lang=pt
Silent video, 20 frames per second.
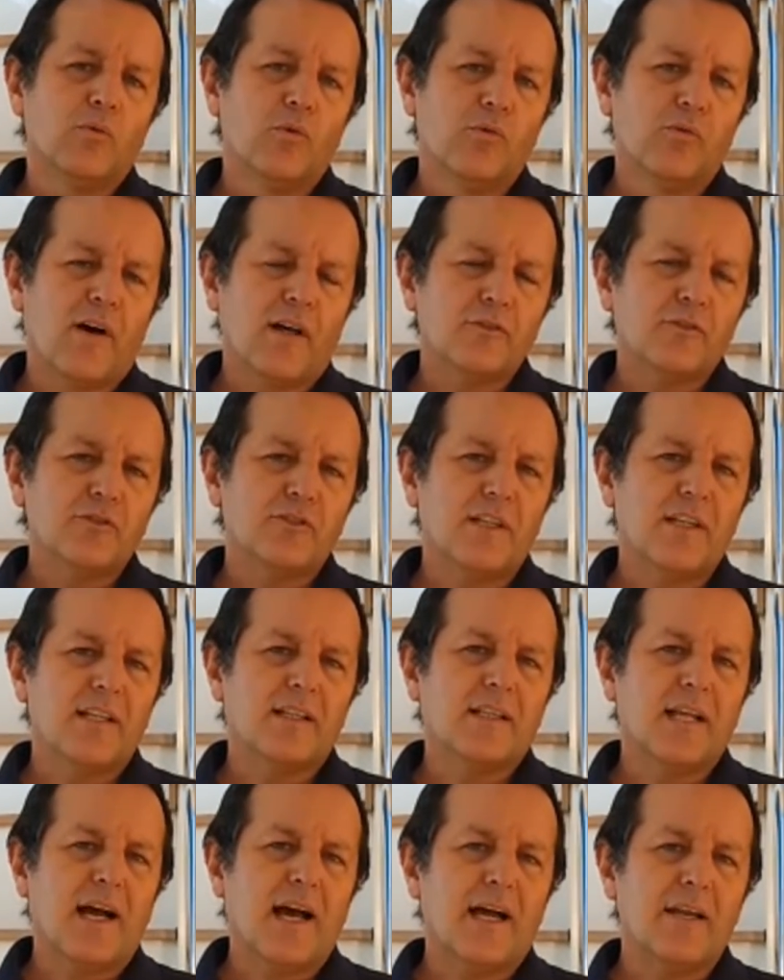do vaso
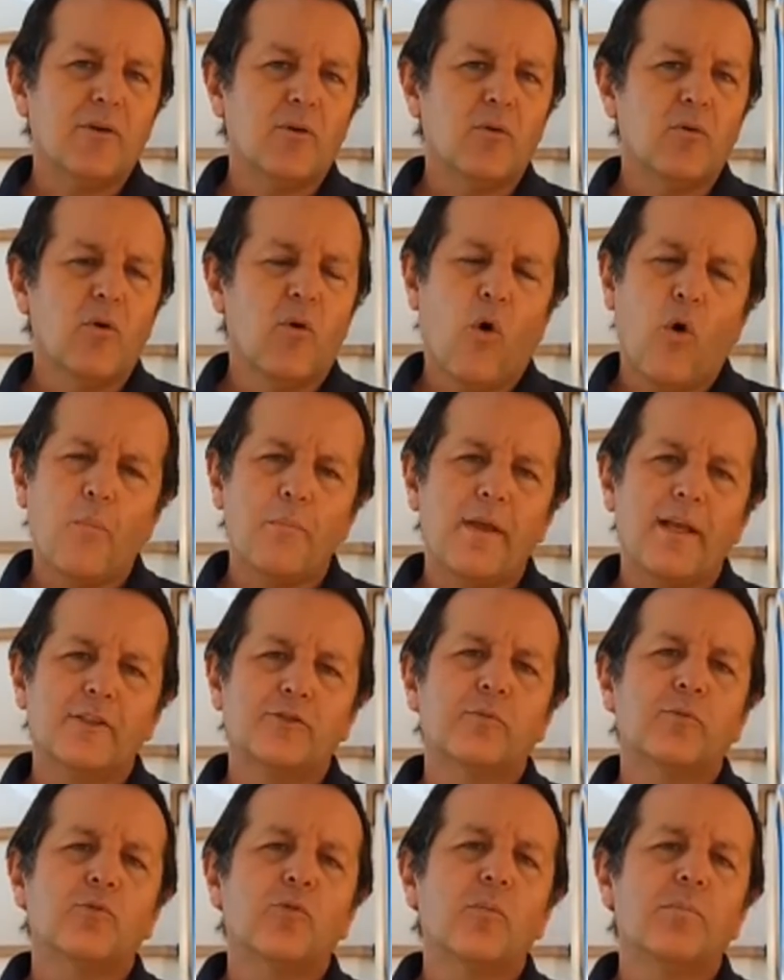sanitário ou
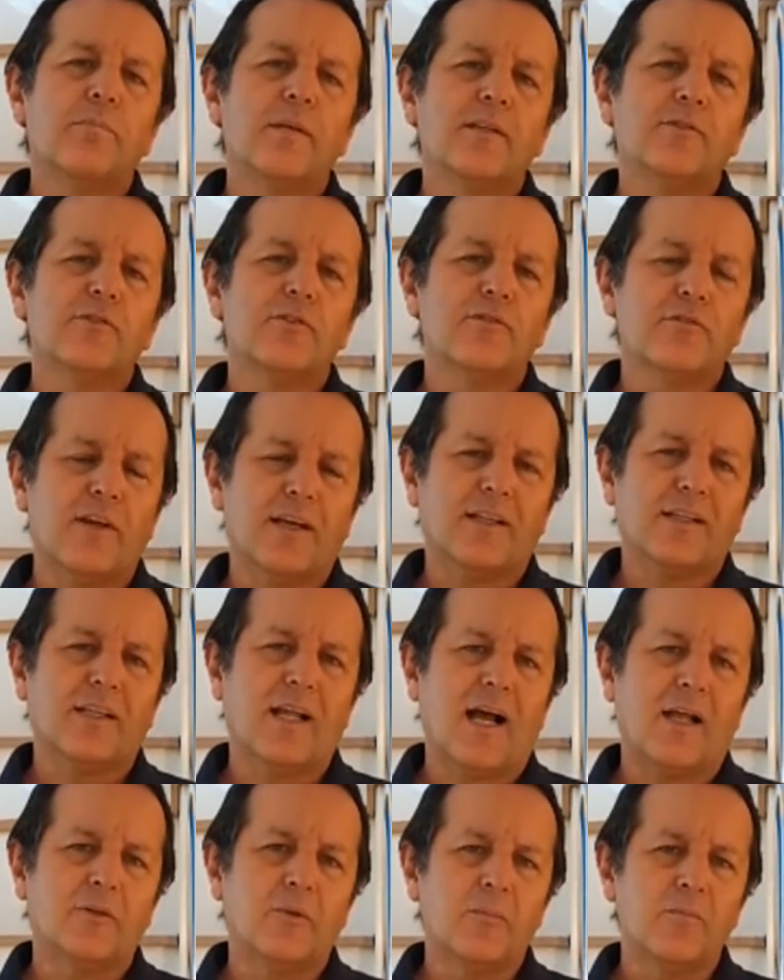mesmo do piso
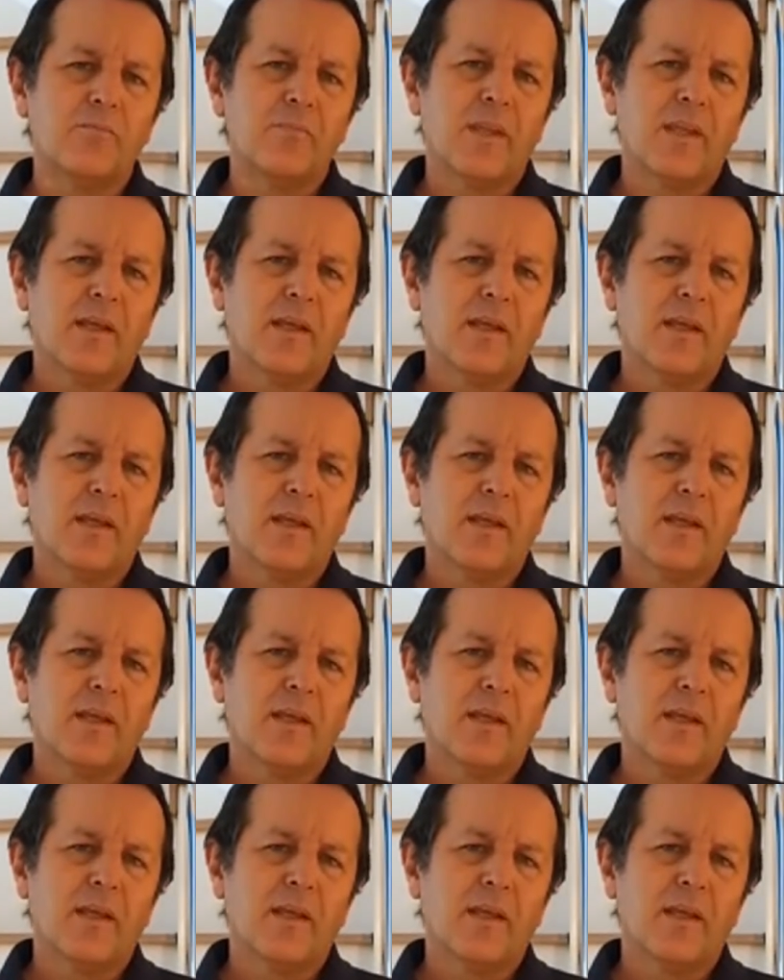infectado.